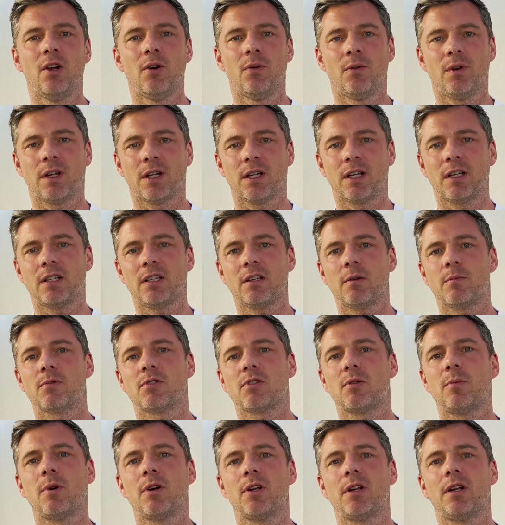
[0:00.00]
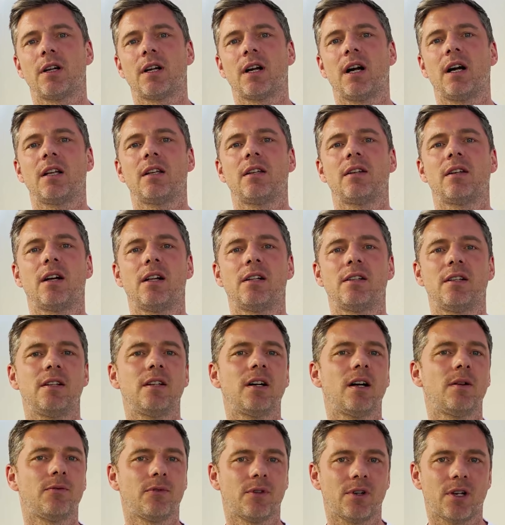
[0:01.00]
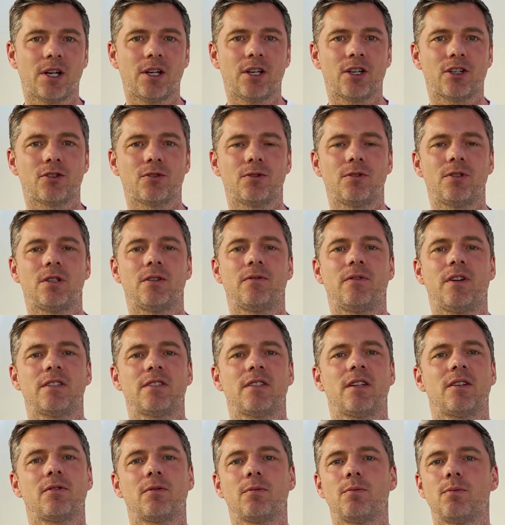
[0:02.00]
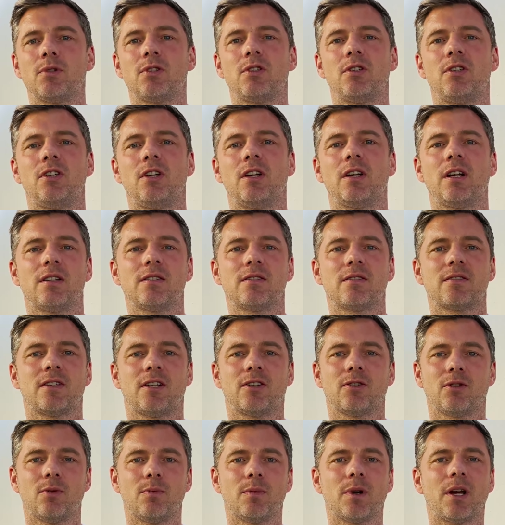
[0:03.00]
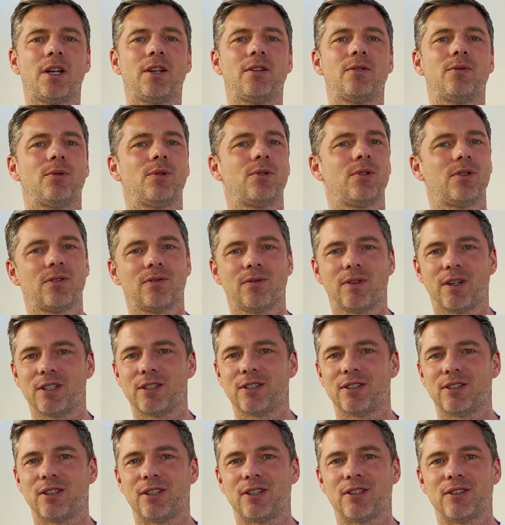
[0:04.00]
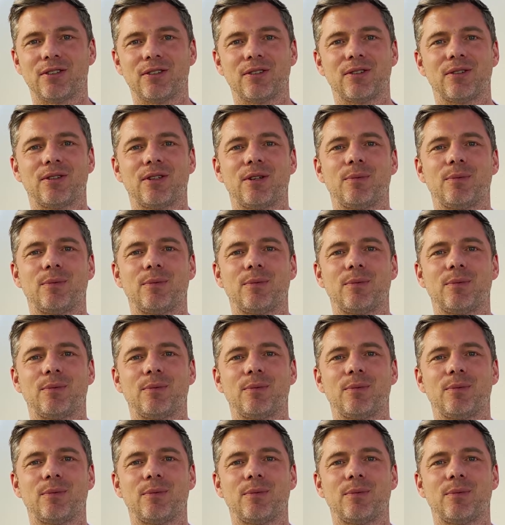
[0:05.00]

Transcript: Und dann kriegt ihr im Sommer euer Garten halt innerhalb von einer Stunde gewässert und müsst nicht die ganze Zeit rumrennen und weiß ich nicht. Ne?